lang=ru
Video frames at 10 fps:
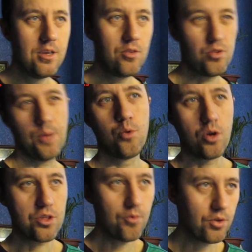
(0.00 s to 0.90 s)
Ну, там
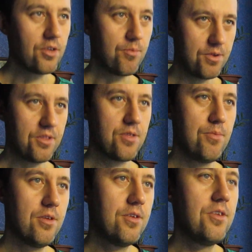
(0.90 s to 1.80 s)
много животных, в
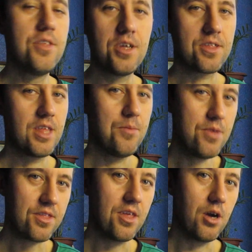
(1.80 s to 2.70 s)
принципе, интересное
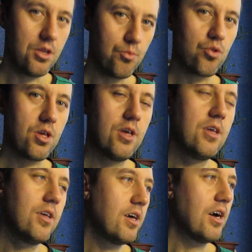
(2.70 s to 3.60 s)
место, я о нем уже
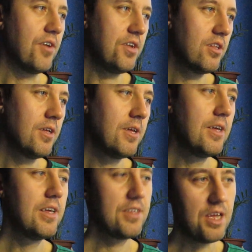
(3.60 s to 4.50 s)
говорил.
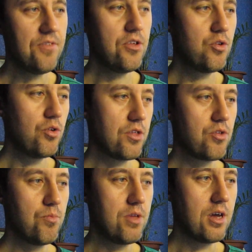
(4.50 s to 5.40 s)
Да и видео есть
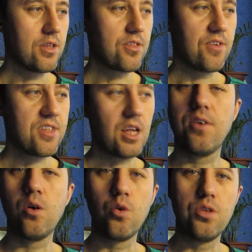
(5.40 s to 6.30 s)
у меня с 20
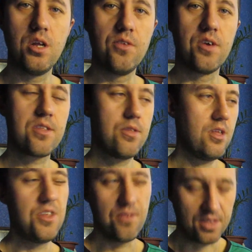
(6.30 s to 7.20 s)
-го года или,
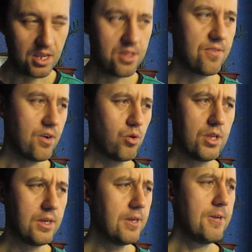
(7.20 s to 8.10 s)
20, 19 -го года,
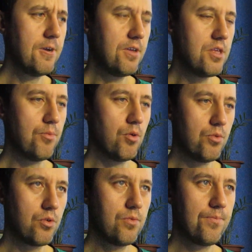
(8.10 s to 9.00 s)
не помню.